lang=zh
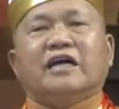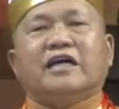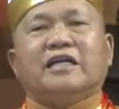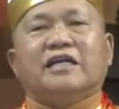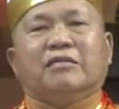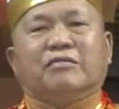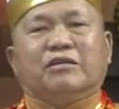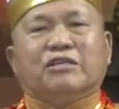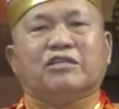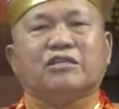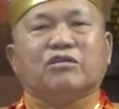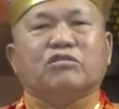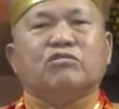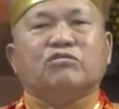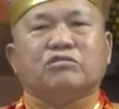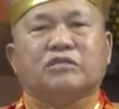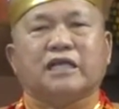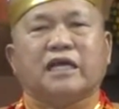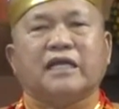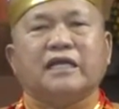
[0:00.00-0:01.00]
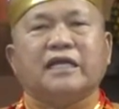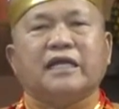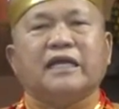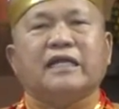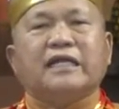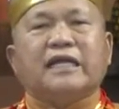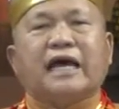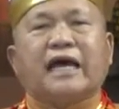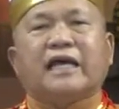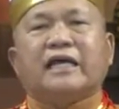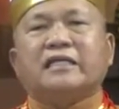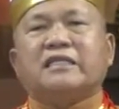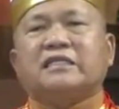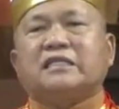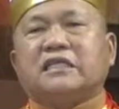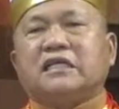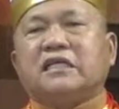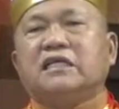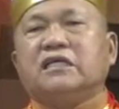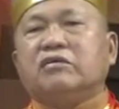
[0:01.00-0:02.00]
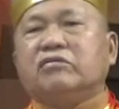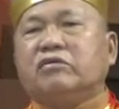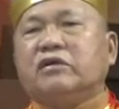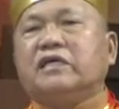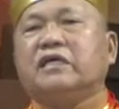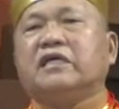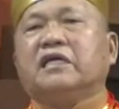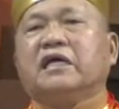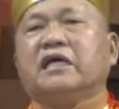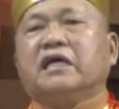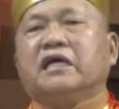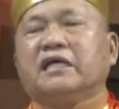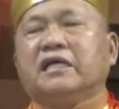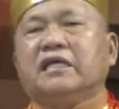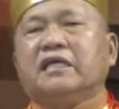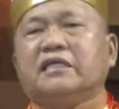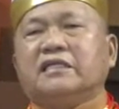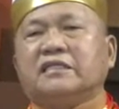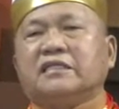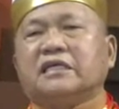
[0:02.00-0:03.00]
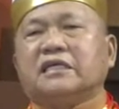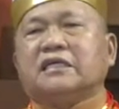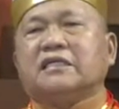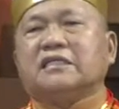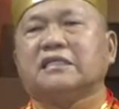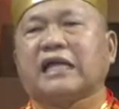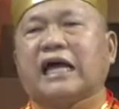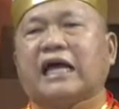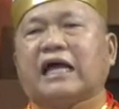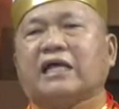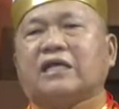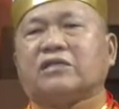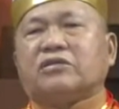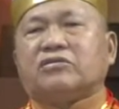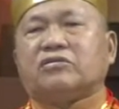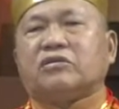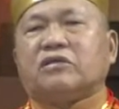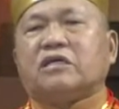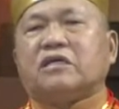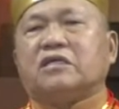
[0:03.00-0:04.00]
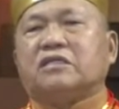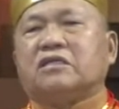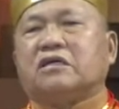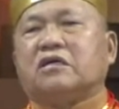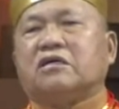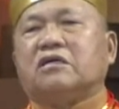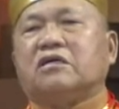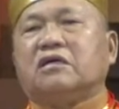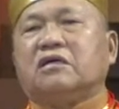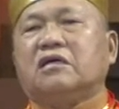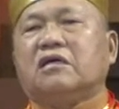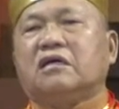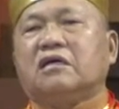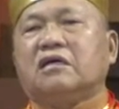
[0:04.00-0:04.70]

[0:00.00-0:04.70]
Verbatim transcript: 你们是五千年来第一位《易经大学》的